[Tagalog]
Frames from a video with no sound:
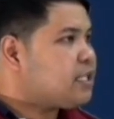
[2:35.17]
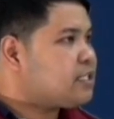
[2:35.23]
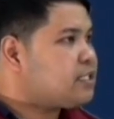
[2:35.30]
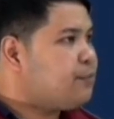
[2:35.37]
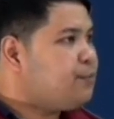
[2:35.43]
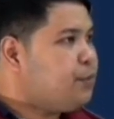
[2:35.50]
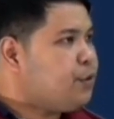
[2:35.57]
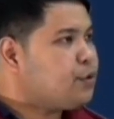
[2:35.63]
sa
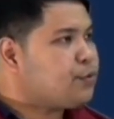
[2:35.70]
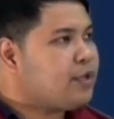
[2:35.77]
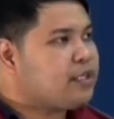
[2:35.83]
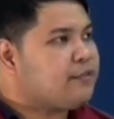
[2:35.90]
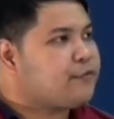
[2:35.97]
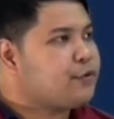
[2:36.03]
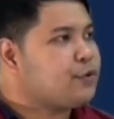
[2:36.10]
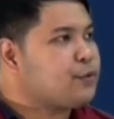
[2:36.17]
Cebu
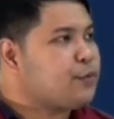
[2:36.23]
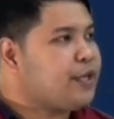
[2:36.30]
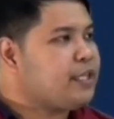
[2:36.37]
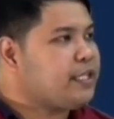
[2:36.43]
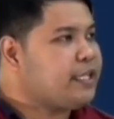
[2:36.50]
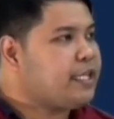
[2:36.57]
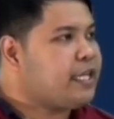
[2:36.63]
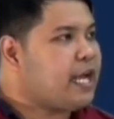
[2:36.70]
24 to
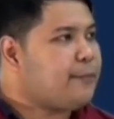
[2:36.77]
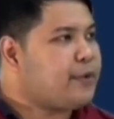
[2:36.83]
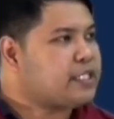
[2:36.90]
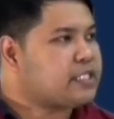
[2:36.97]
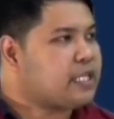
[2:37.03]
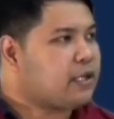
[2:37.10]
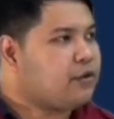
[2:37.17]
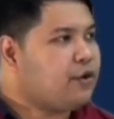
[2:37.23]
29 habang
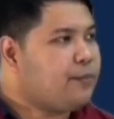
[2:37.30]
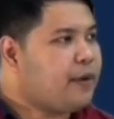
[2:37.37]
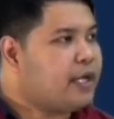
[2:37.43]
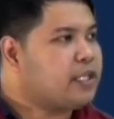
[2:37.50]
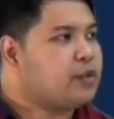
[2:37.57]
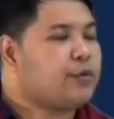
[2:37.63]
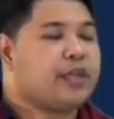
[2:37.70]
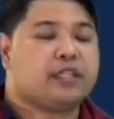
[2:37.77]
sa
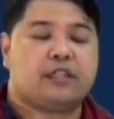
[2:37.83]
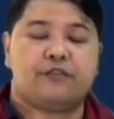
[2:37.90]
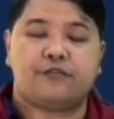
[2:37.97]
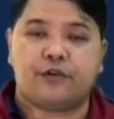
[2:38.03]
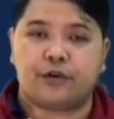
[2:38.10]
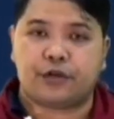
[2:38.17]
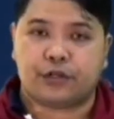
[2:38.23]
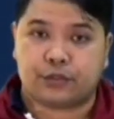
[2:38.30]
Tacloban
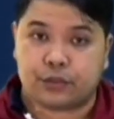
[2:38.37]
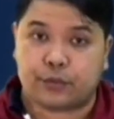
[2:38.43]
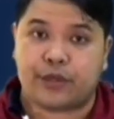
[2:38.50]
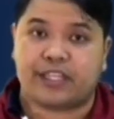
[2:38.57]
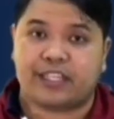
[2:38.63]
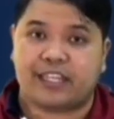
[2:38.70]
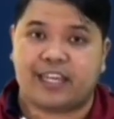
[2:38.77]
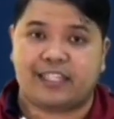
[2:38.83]
24 to
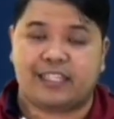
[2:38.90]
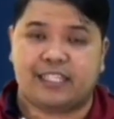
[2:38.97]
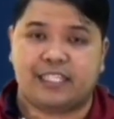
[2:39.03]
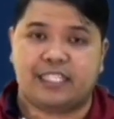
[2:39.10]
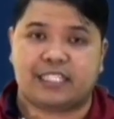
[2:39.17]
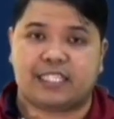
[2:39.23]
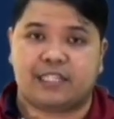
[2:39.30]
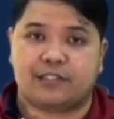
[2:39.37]
29
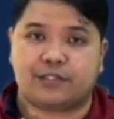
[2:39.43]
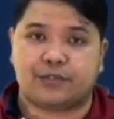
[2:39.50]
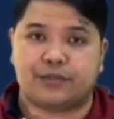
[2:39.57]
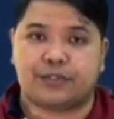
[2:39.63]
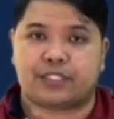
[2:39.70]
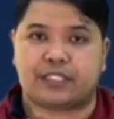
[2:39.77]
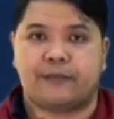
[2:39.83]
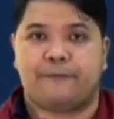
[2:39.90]
degrees
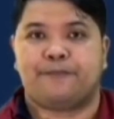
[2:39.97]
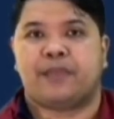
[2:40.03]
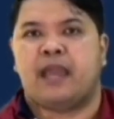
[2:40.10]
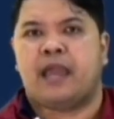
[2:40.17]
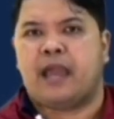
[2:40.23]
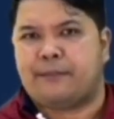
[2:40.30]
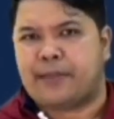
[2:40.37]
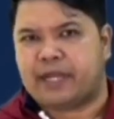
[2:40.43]
Celsius
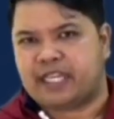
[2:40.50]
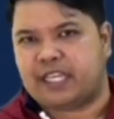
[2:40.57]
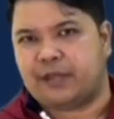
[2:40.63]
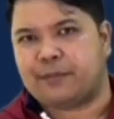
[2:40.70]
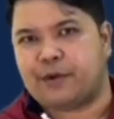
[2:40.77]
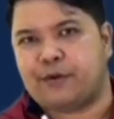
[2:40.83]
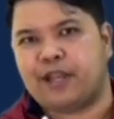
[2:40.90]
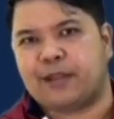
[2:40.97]

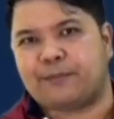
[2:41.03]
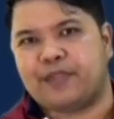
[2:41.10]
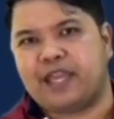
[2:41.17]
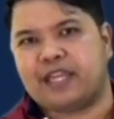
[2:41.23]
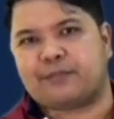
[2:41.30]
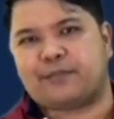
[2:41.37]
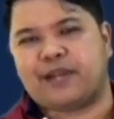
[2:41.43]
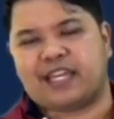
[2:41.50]
magiging maulap
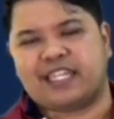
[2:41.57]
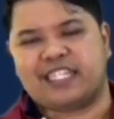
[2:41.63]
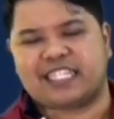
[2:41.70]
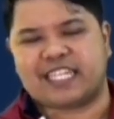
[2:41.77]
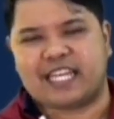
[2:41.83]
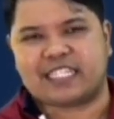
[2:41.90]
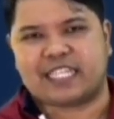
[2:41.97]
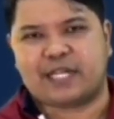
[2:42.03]
din at malaking
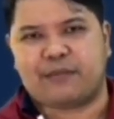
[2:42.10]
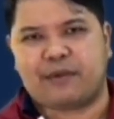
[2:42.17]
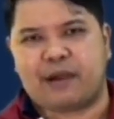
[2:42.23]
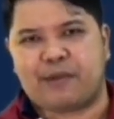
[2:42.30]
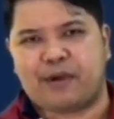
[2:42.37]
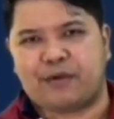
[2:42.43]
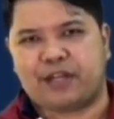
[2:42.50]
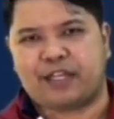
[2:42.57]
tsansa ng
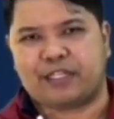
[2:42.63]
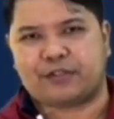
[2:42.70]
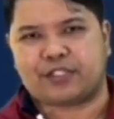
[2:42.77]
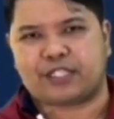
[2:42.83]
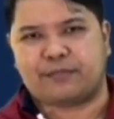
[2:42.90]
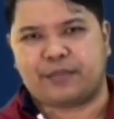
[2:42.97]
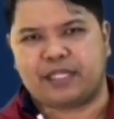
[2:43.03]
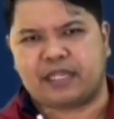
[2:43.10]
mga pagulan
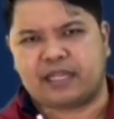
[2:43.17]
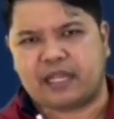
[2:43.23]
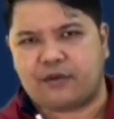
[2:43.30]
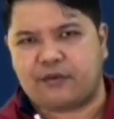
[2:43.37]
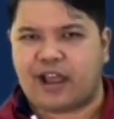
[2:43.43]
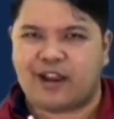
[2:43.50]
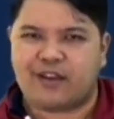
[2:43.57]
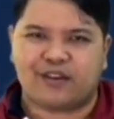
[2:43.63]
dito sa
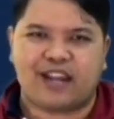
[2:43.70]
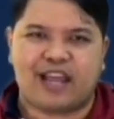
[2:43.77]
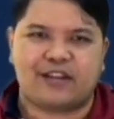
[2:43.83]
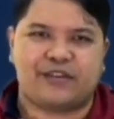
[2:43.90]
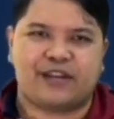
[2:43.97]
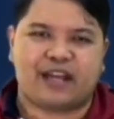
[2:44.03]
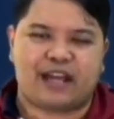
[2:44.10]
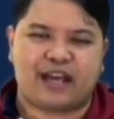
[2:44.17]
Mindanao,
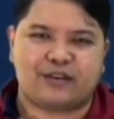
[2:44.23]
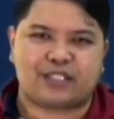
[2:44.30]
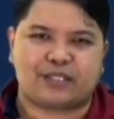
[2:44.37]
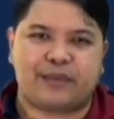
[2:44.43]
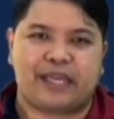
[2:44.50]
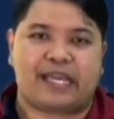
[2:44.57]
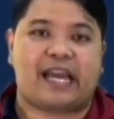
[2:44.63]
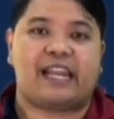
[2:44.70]
lalong-lalo na nga ho
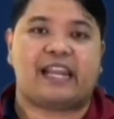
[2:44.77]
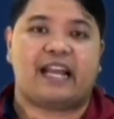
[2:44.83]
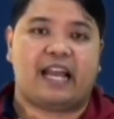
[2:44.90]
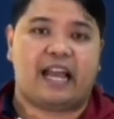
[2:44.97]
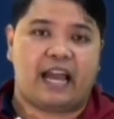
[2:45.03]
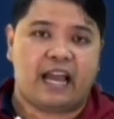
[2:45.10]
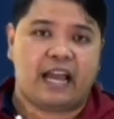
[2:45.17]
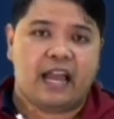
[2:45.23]
sa may
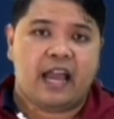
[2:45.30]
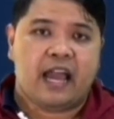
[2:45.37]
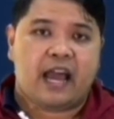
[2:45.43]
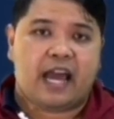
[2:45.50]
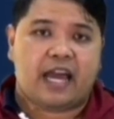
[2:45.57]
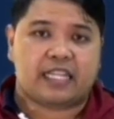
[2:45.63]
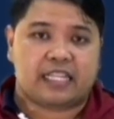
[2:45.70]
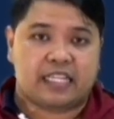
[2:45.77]
Caraga
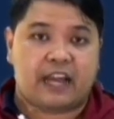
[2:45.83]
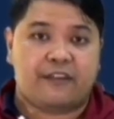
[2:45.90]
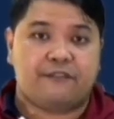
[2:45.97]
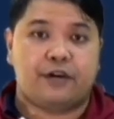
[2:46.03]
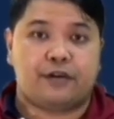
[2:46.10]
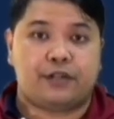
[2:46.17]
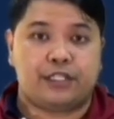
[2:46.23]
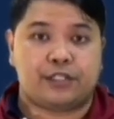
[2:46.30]
at
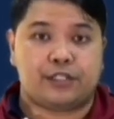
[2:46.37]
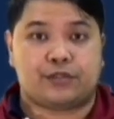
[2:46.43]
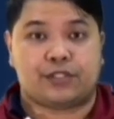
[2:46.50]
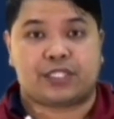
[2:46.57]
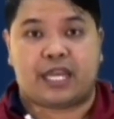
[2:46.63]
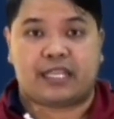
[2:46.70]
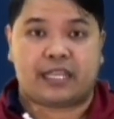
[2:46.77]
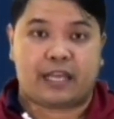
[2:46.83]
Davao region kung
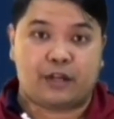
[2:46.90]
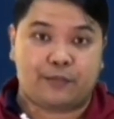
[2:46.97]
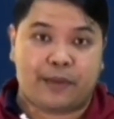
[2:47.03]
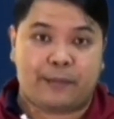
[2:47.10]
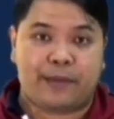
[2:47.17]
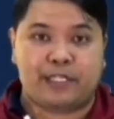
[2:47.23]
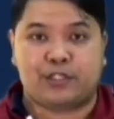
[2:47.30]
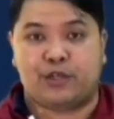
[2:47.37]
saan nga
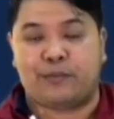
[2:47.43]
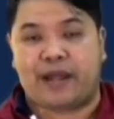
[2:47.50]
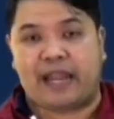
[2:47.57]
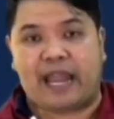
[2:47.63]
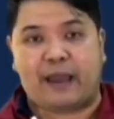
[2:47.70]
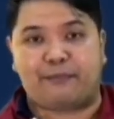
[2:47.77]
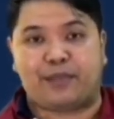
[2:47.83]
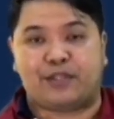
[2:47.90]
luma, medyo
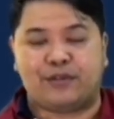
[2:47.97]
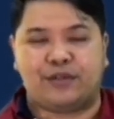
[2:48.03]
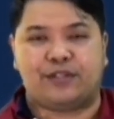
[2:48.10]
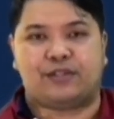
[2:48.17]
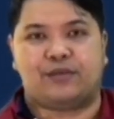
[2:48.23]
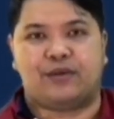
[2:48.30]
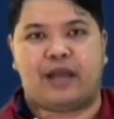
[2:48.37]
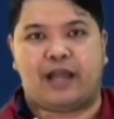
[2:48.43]
lumalapit ho
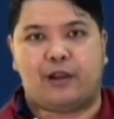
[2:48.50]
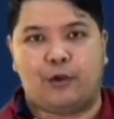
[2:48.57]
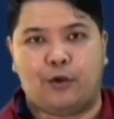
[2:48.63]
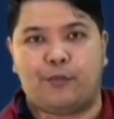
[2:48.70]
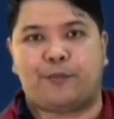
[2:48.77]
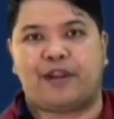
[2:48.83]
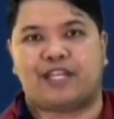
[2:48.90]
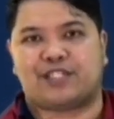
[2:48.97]
itong uh,
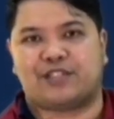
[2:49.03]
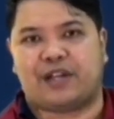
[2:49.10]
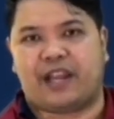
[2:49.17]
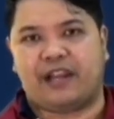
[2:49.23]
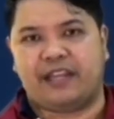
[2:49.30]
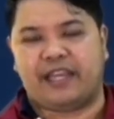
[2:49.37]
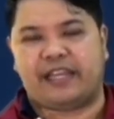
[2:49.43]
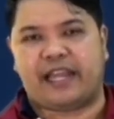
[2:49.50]
low pressure
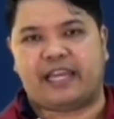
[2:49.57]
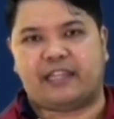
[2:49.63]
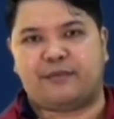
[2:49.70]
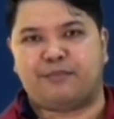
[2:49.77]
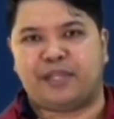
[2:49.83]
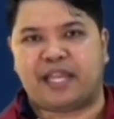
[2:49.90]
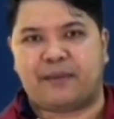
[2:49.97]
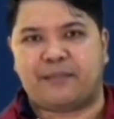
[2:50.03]
area na
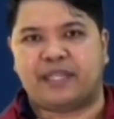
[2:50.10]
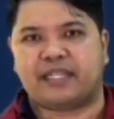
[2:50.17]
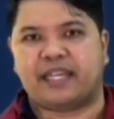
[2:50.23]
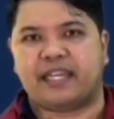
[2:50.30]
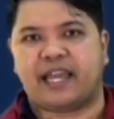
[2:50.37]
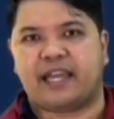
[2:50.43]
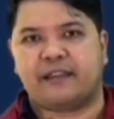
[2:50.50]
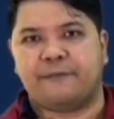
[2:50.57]
ating
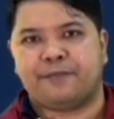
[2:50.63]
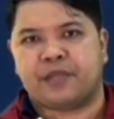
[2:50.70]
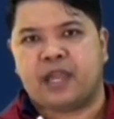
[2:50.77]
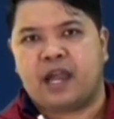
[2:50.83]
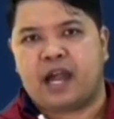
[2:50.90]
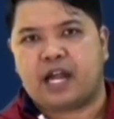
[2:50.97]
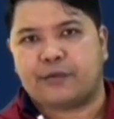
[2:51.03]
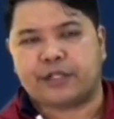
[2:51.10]
binabantayan.
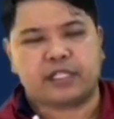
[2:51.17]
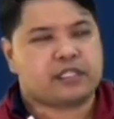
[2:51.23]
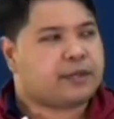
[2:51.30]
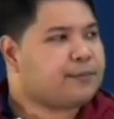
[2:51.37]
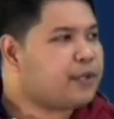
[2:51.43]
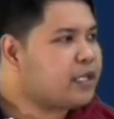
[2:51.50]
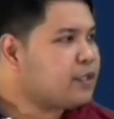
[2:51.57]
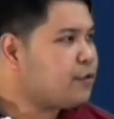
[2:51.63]
Agwat ng
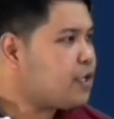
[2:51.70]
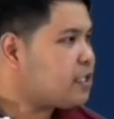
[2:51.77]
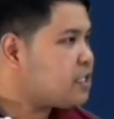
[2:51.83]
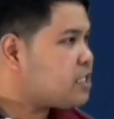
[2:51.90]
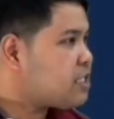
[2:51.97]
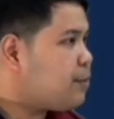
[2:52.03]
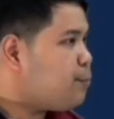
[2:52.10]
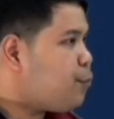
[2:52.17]
temperatura
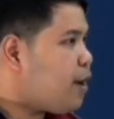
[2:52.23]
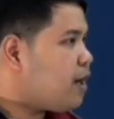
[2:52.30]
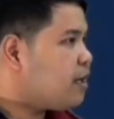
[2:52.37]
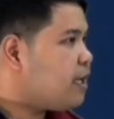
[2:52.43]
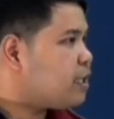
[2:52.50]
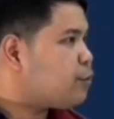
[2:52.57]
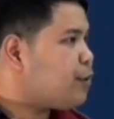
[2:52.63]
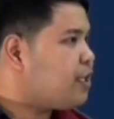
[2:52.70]
dito sa
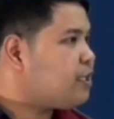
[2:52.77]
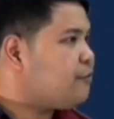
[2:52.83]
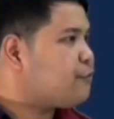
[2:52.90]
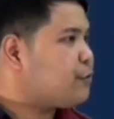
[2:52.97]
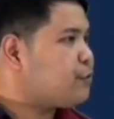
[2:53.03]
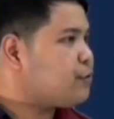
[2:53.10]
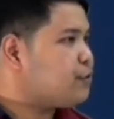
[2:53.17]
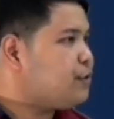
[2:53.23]
Zamboanga,
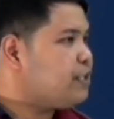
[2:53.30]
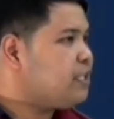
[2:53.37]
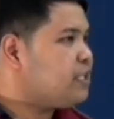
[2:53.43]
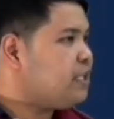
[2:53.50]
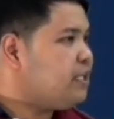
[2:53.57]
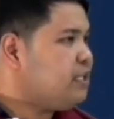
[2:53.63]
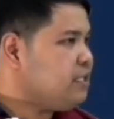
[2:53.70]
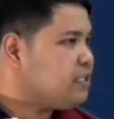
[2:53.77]
24 to
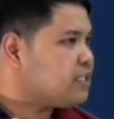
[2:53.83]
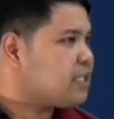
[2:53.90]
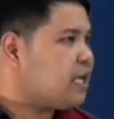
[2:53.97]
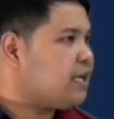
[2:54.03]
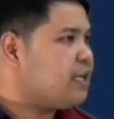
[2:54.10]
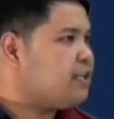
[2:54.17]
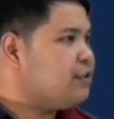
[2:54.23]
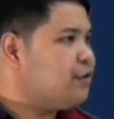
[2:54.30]
33.
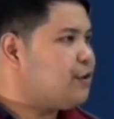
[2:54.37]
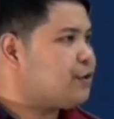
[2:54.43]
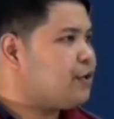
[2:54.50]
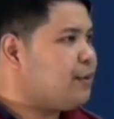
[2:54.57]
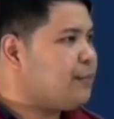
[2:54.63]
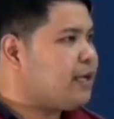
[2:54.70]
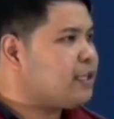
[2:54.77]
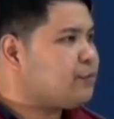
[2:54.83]
Sa Cagayan de Oro
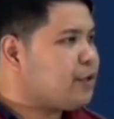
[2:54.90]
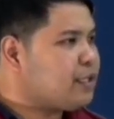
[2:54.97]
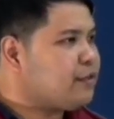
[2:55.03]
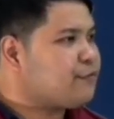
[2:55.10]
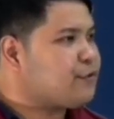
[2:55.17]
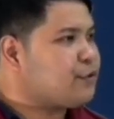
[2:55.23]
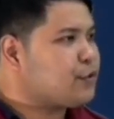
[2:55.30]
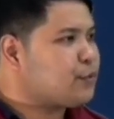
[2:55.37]
naman,
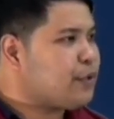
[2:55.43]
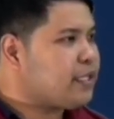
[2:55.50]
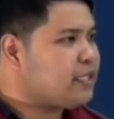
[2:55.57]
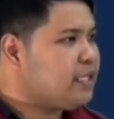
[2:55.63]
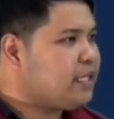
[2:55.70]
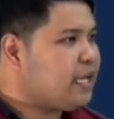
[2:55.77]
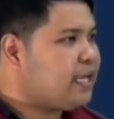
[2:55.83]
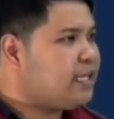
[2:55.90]
24 to
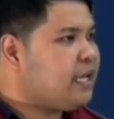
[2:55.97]
29.